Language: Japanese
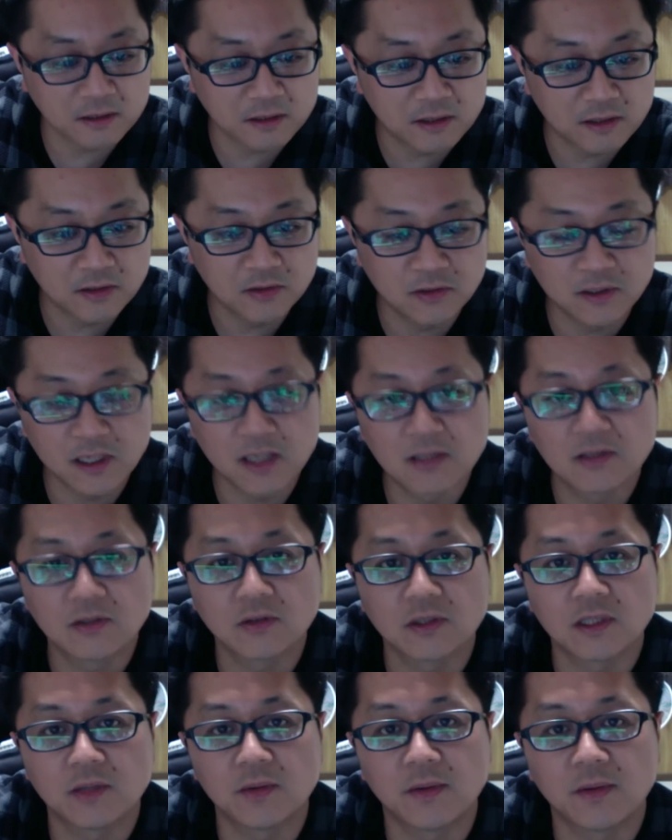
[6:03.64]
いう検証し
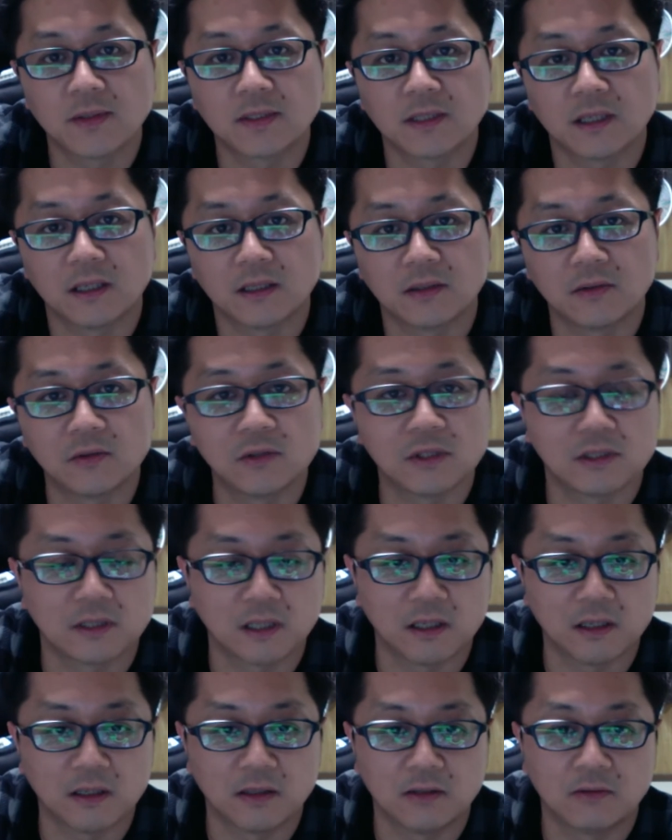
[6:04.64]
てみました。どうでした？
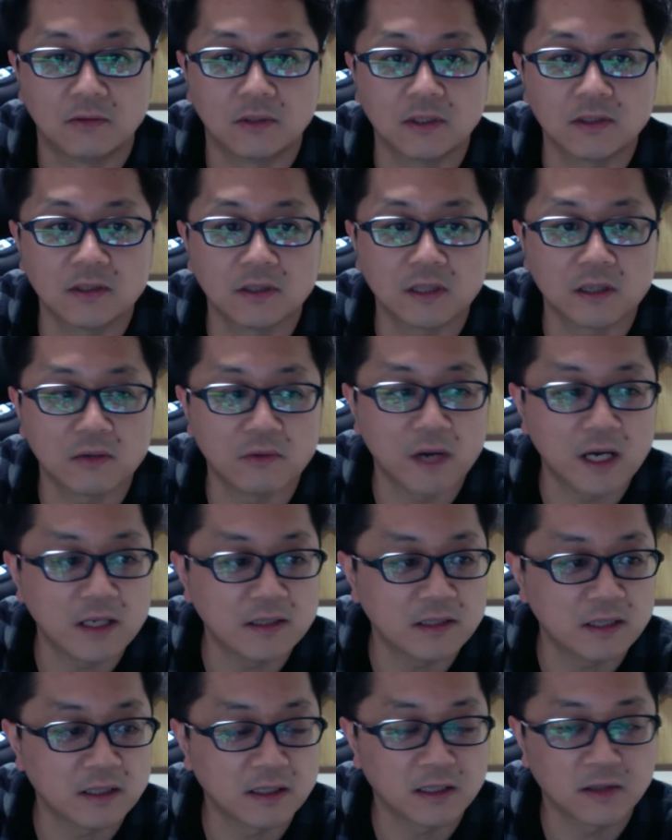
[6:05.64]
私はなんかファイザー
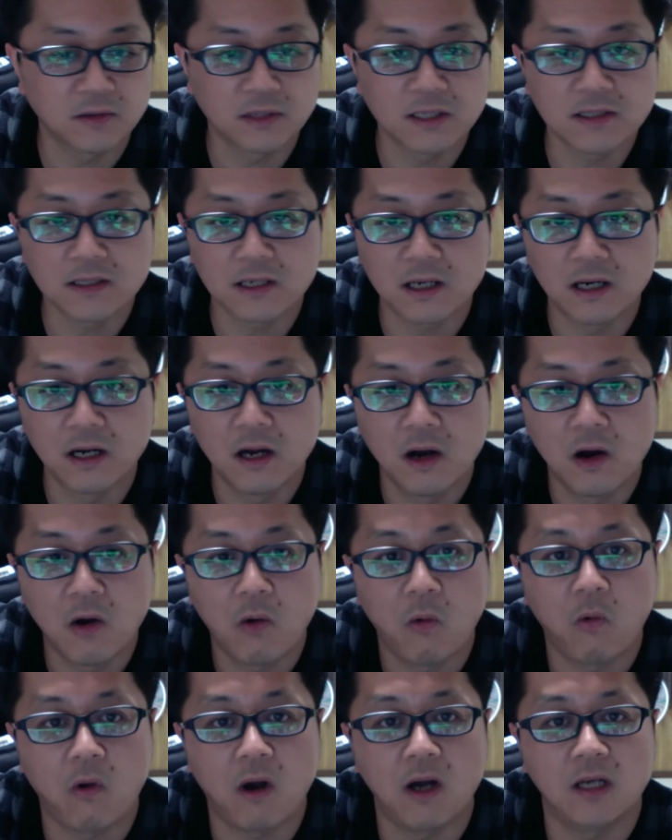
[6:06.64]
だけをなぜか
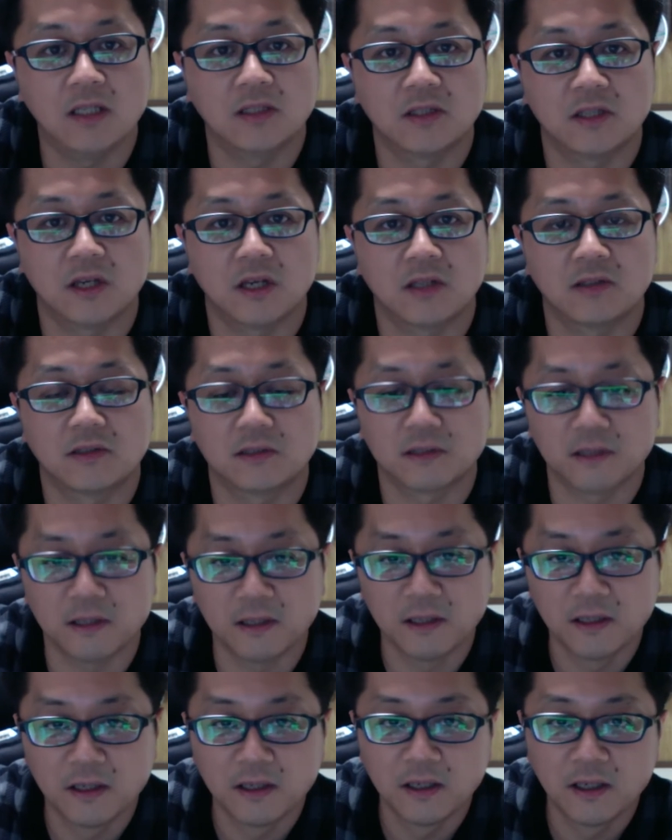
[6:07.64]
ファイザーっつって、
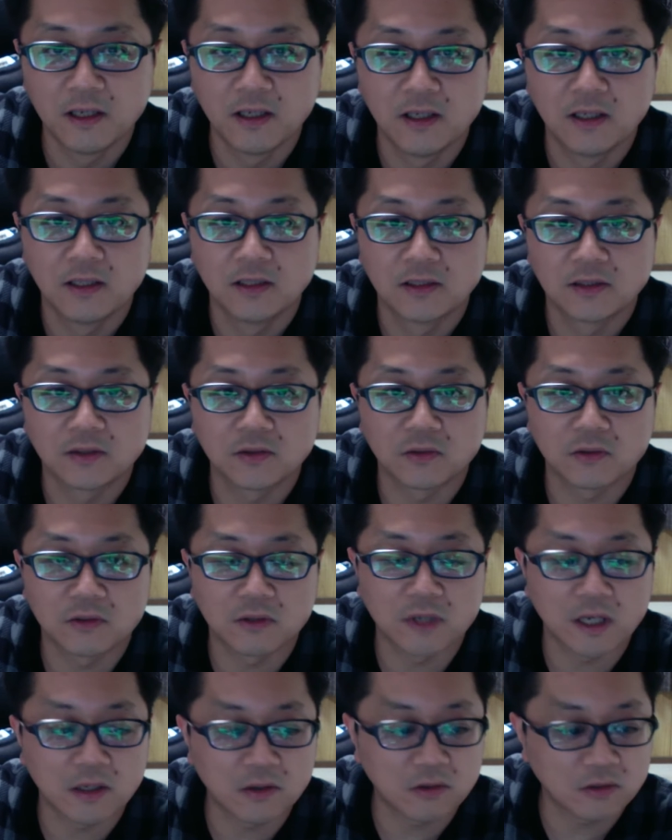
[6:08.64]
ちょっと
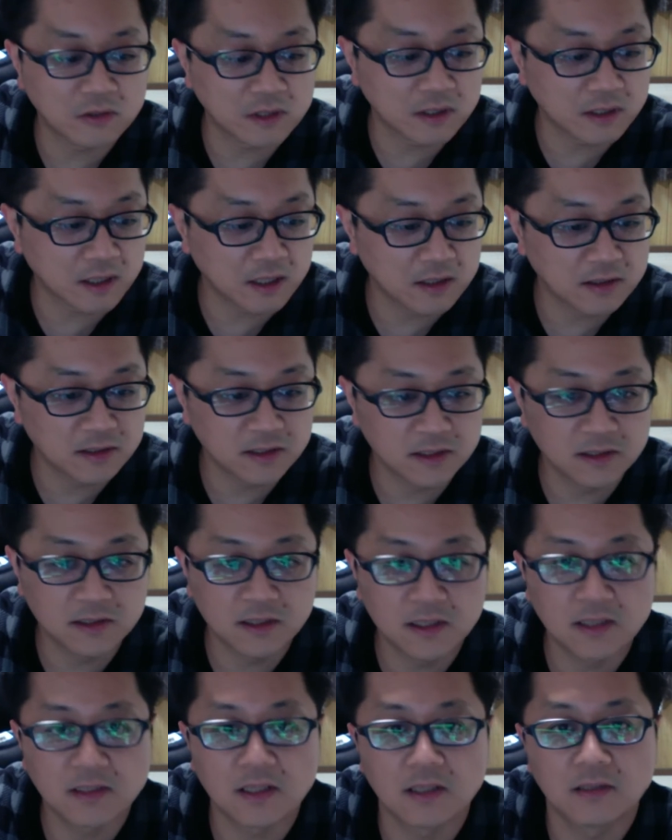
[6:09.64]
カッコつけた感じで言ってた
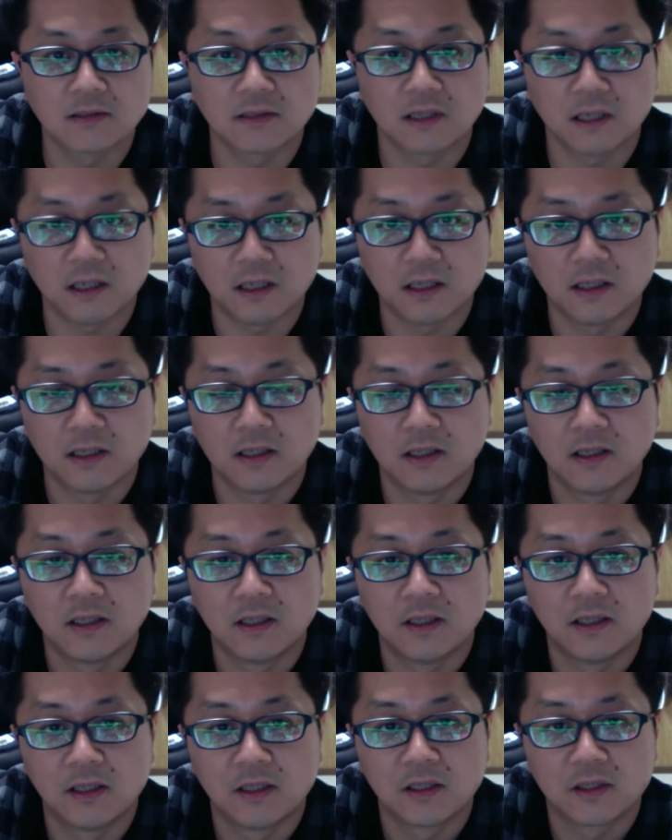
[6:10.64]
じゃないですか。
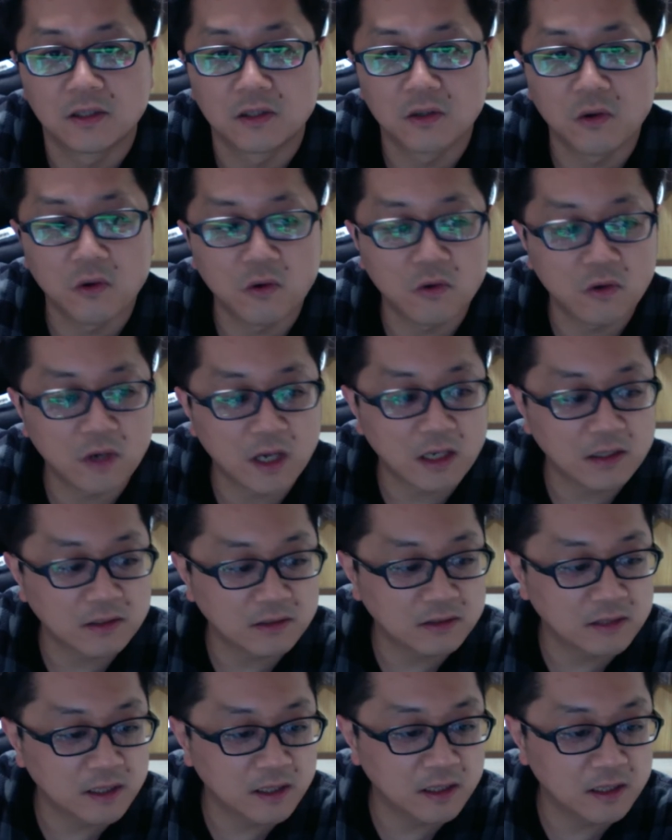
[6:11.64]
共感
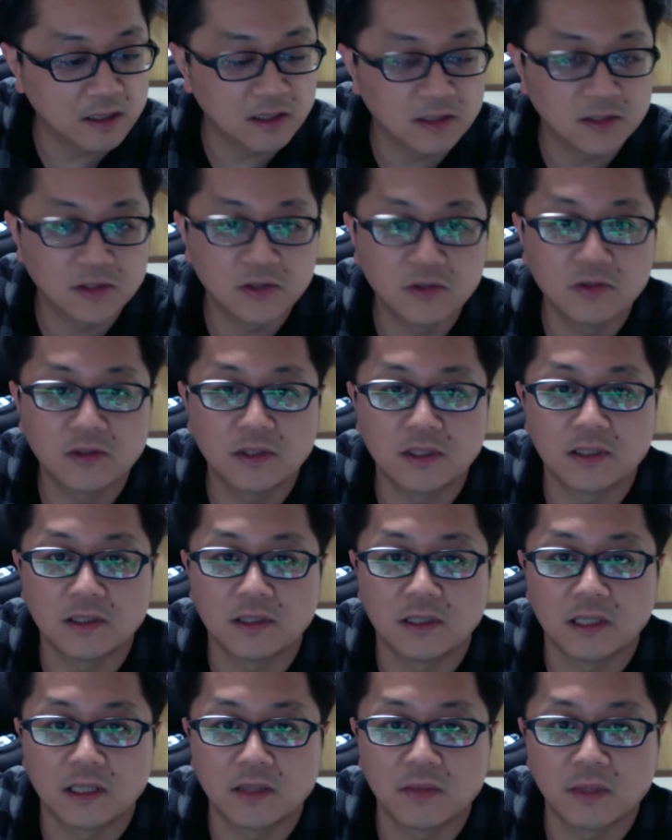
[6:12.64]
性周知に
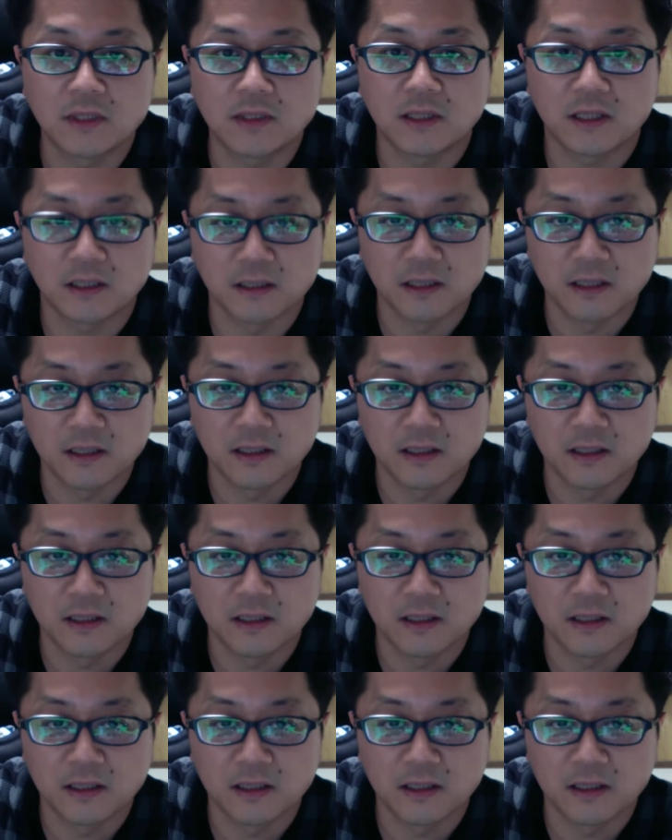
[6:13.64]
なりましたかね。